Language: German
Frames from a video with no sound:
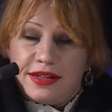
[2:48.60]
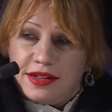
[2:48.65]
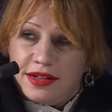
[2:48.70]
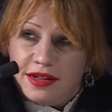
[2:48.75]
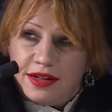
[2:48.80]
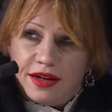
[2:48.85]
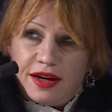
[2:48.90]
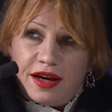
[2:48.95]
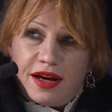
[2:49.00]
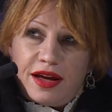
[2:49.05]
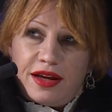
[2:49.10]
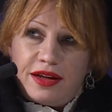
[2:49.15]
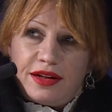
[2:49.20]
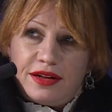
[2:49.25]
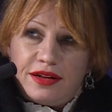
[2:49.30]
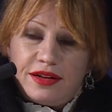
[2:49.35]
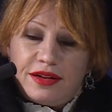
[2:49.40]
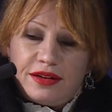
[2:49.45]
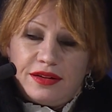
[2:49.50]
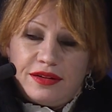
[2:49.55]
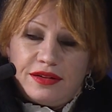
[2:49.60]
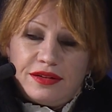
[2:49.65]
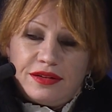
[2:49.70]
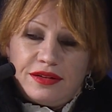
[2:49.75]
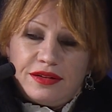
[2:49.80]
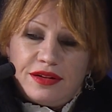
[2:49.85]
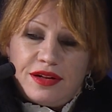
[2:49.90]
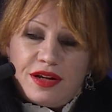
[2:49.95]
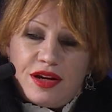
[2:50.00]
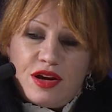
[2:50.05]
Eine Reise, die
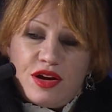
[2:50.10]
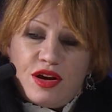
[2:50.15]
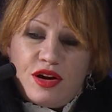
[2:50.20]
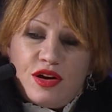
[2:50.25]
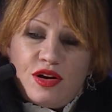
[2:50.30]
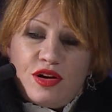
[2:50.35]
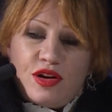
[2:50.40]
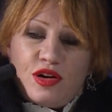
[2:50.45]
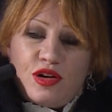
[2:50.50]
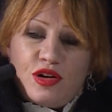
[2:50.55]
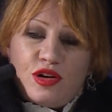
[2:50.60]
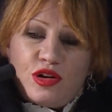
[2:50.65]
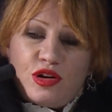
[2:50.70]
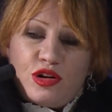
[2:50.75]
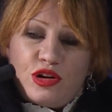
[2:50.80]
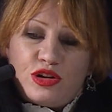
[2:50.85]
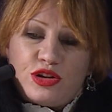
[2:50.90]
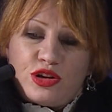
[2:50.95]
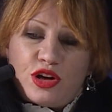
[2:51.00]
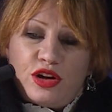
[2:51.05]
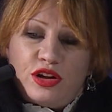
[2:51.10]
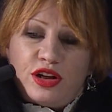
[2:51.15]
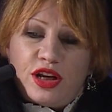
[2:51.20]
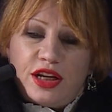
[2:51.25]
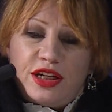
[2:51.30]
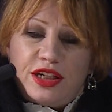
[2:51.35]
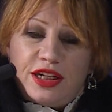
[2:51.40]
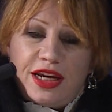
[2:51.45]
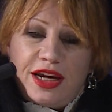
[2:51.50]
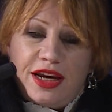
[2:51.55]
mit 19. Jänner
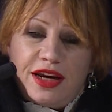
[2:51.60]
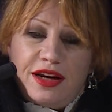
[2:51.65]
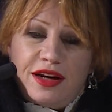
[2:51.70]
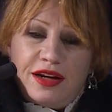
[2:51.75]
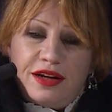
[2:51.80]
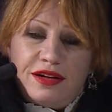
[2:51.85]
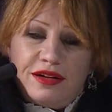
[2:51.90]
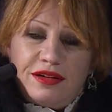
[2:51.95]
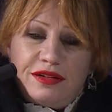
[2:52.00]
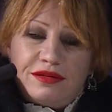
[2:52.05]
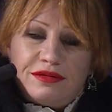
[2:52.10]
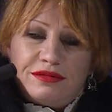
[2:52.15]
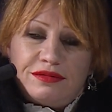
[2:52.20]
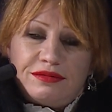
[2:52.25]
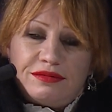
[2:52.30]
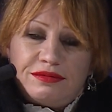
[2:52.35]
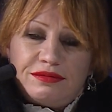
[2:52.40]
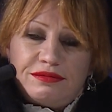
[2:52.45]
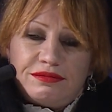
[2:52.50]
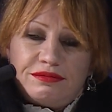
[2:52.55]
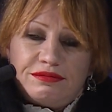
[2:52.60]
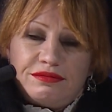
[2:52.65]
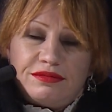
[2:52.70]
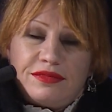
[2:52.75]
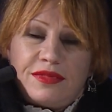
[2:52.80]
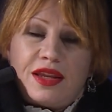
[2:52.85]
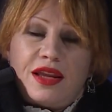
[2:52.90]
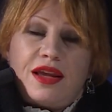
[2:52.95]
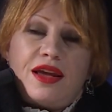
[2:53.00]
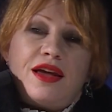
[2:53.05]
2024 beginnen
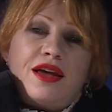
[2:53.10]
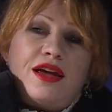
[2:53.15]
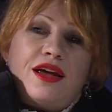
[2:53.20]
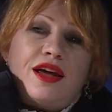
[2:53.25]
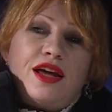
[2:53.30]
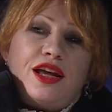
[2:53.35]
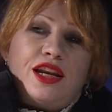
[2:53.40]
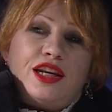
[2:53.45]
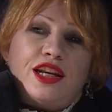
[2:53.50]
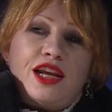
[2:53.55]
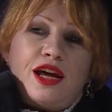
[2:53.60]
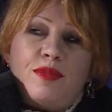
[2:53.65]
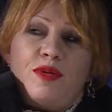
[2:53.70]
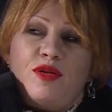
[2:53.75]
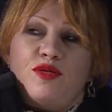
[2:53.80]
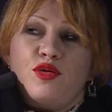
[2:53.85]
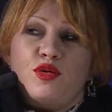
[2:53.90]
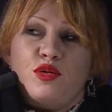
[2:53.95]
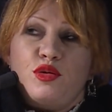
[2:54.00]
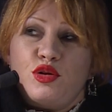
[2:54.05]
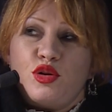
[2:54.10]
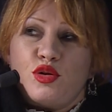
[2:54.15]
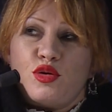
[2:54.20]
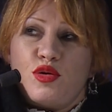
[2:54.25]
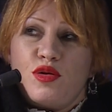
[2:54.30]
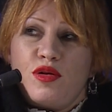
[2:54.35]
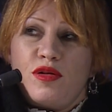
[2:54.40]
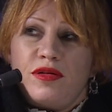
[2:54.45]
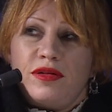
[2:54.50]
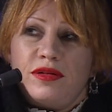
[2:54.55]
wird und deren
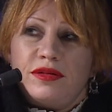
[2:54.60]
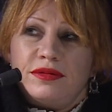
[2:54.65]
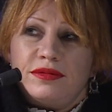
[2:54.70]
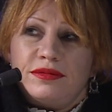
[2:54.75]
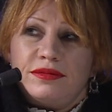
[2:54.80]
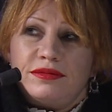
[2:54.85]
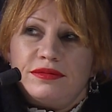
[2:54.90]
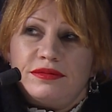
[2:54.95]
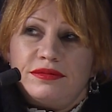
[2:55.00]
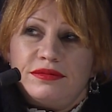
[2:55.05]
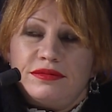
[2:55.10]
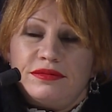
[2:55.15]
Vorbereitungen